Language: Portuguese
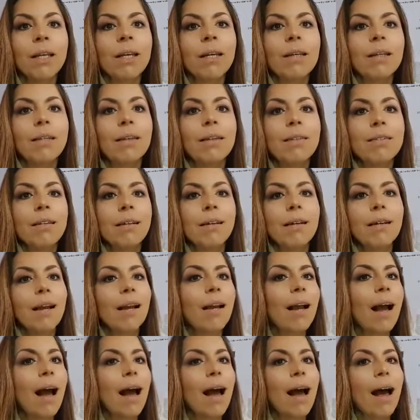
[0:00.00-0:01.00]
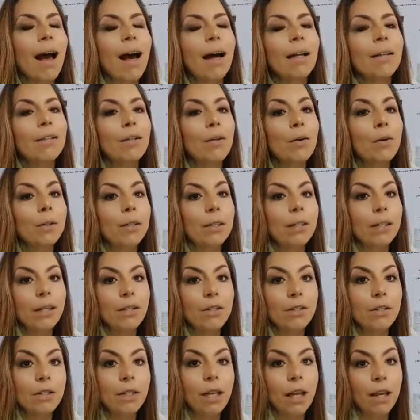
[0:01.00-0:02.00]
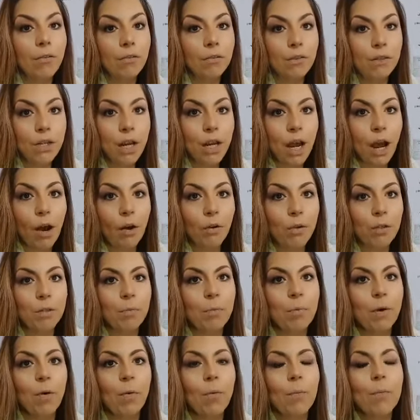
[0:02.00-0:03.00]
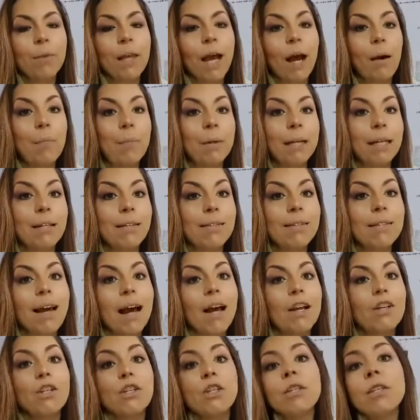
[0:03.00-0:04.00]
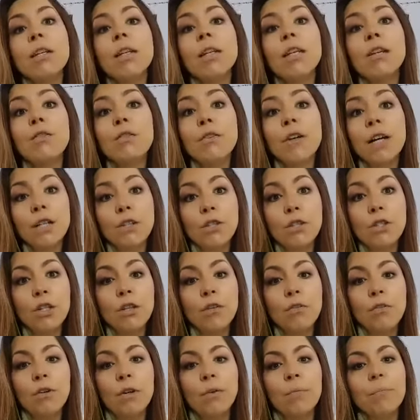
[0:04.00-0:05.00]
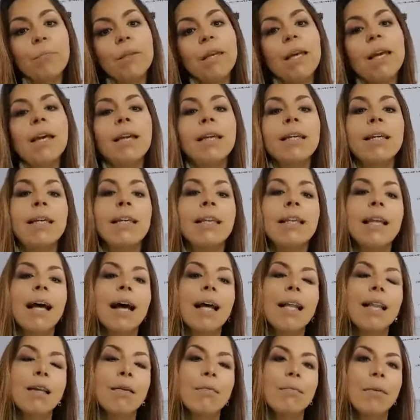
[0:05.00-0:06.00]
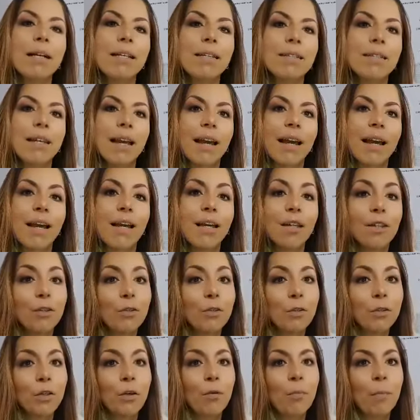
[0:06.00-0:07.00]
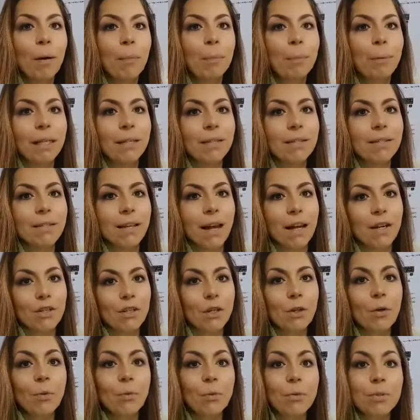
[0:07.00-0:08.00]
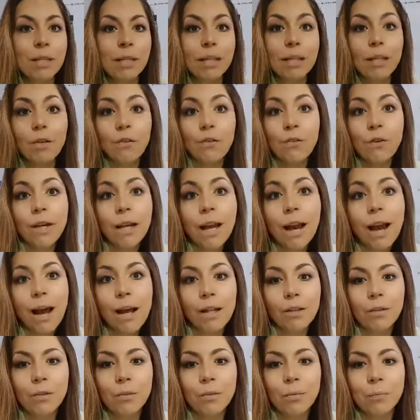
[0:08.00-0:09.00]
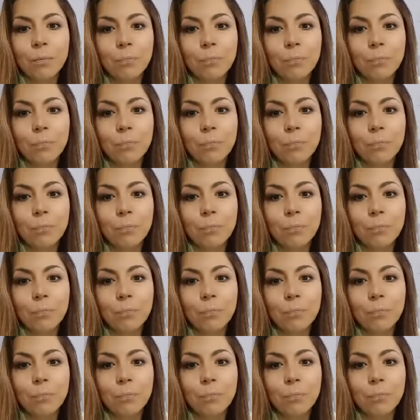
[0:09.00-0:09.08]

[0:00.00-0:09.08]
quis agregar a teoria de David Ausubel, aprendizagem significativa, que nada mais é do que uma aprendizagem com significado